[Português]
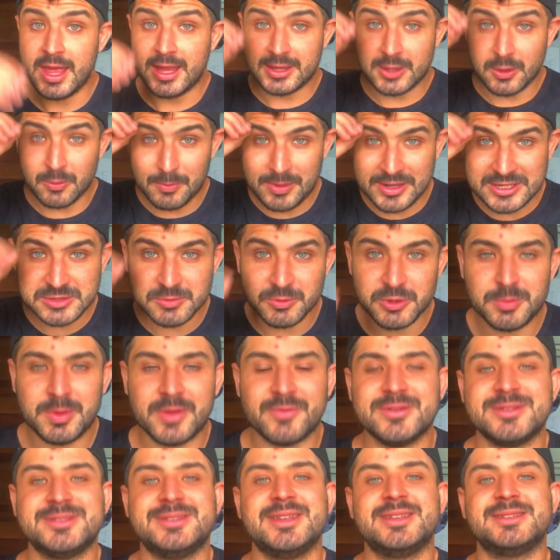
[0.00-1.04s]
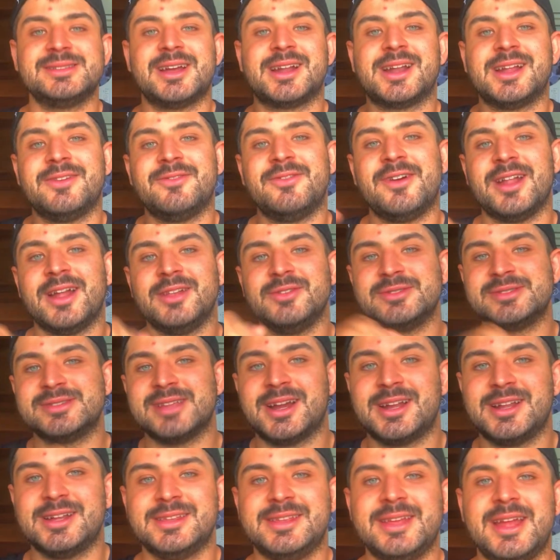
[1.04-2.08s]
Então peço muito para vocês, vai lá no
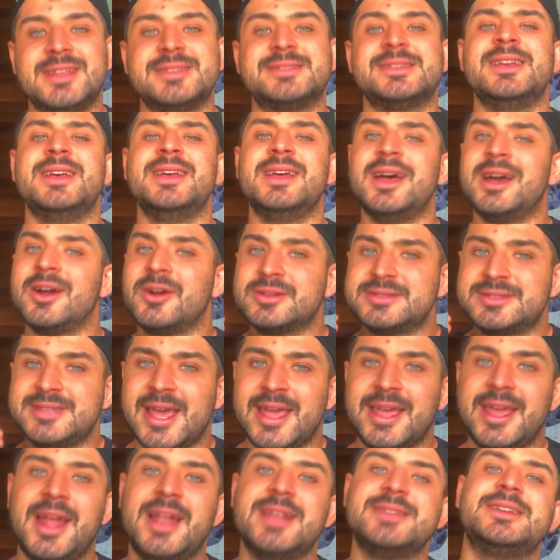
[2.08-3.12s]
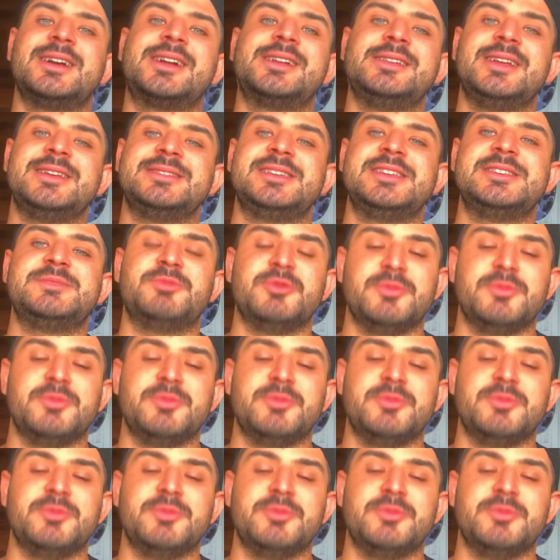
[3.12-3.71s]
Instagram deles, segue eles agradecidos